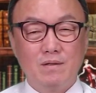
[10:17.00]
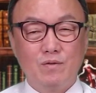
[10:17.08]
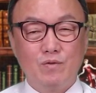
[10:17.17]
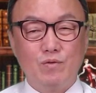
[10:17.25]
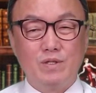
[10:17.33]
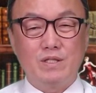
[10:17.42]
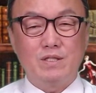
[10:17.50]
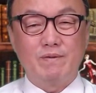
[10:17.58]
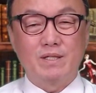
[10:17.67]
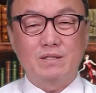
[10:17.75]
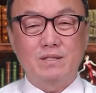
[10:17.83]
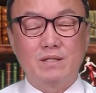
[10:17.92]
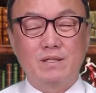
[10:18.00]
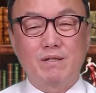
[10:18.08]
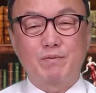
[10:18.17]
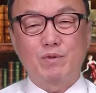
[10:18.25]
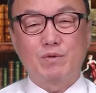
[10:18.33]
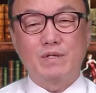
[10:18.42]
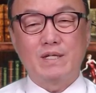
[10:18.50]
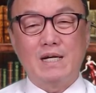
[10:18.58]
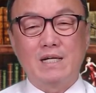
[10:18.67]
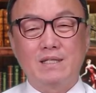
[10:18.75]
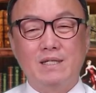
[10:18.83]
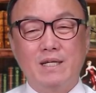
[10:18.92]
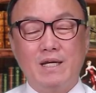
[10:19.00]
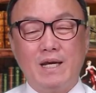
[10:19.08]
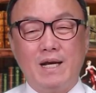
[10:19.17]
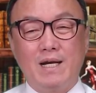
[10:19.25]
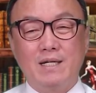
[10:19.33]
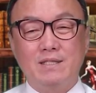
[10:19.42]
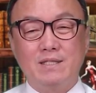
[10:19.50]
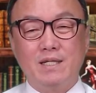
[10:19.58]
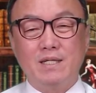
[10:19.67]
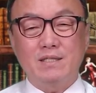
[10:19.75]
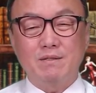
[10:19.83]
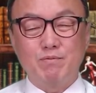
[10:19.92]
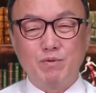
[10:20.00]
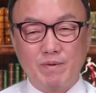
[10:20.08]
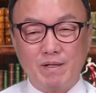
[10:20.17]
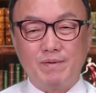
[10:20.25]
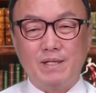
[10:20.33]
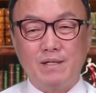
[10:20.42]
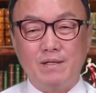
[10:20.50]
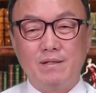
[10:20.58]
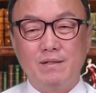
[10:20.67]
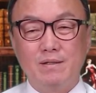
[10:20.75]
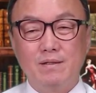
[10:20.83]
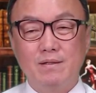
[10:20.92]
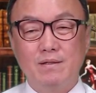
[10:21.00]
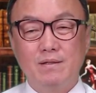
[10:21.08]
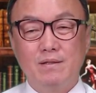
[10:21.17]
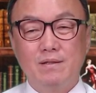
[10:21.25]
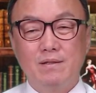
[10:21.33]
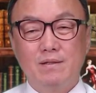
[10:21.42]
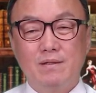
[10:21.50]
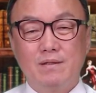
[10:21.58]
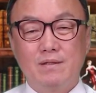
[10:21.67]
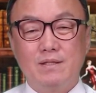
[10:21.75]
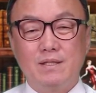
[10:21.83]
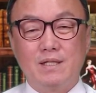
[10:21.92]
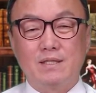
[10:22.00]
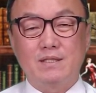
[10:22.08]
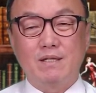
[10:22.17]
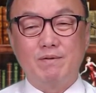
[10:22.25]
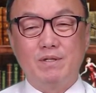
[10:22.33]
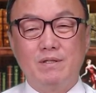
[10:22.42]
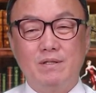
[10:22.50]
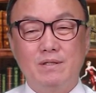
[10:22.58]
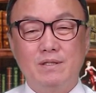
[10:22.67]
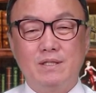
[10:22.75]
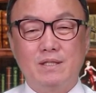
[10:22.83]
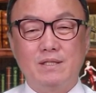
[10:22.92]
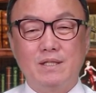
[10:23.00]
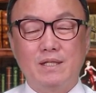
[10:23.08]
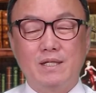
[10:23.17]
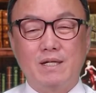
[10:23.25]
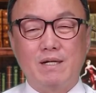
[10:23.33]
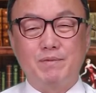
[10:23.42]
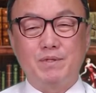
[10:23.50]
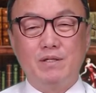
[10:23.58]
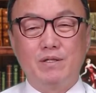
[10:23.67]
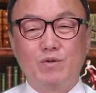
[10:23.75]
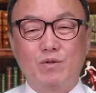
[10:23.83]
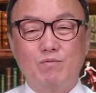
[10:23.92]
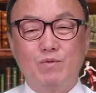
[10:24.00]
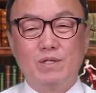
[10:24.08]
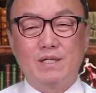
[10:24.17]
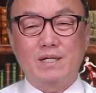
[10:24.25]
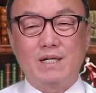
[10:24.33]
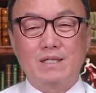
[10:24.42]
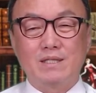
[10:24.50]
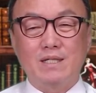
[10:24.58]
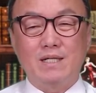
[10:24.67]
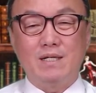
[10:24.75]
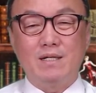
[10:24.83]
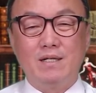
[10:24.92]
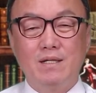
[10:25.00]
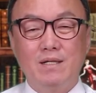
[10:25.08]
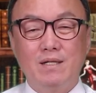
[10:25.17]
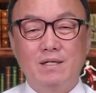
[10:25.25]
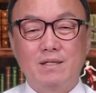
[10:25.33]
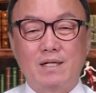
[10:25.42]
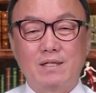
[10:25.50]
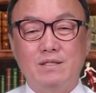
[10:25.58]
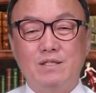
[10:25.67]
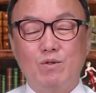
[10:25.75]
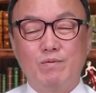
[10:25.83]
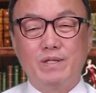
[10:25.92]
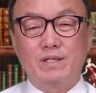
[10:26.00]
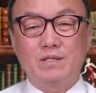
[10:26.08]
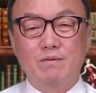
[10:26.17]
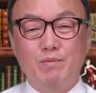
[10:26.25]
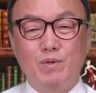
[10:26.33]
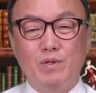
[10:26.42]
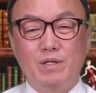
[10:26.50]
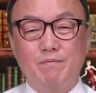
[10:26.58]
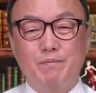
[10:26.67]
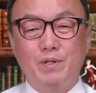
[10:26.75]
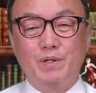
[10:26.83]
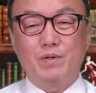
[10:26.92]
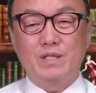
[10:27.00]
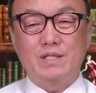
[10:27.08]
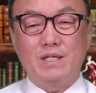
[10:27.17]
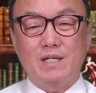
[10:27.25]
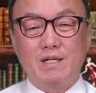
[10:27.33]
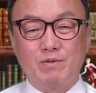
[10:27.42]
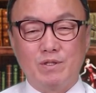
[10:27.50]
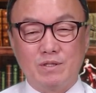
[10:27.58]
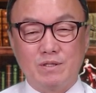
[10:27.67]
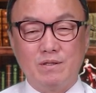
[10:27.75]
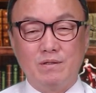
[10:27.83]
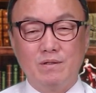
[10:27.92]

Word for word: 6월 지방선거를 앞두고 양당의 악재인 것은 분명합니다. 지난 3월 직장 내 갑질 여혹으로 물러난 강 씨가 당 지도부의 성폭력 은폐 의혹을 제기함으로써